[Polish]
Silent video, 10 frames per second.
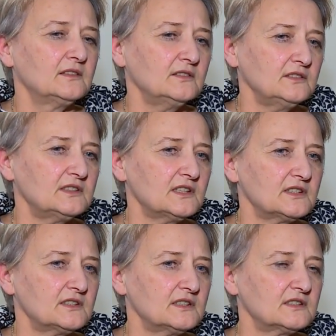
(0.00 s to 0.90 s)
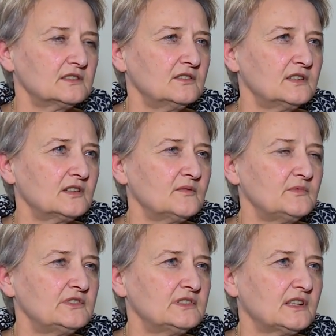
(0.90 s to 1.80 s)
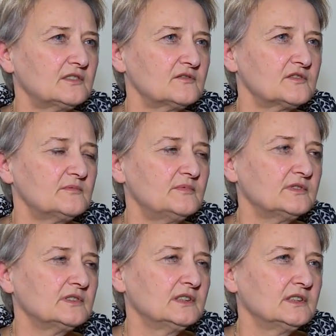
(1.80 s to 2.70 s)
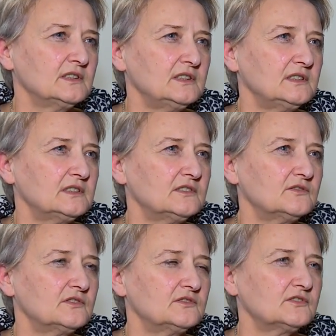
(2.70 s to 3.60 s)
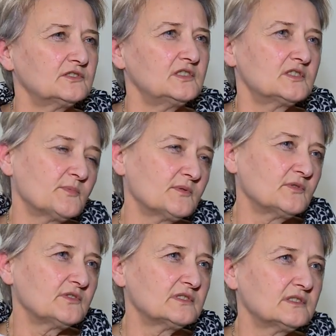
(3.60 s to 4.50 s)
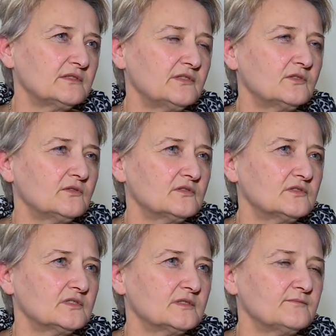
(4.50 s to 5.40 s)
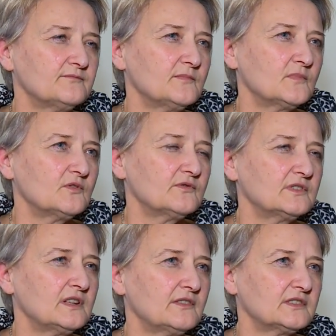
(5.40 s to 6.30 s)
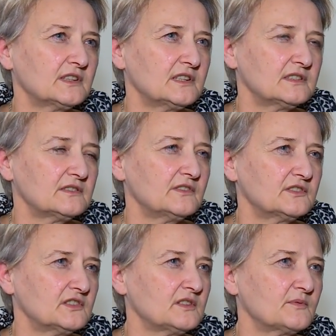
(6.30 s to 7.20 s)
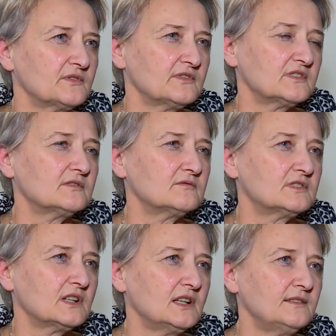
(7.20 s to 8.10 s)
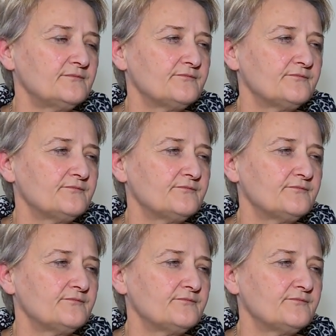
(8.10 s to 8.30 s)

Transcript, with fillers: No i też jest zgoda komisji na to, żeby inne jednostki czy podmioty certyfikujące mogły wydawać takie zaświadczenia przy wysyłce.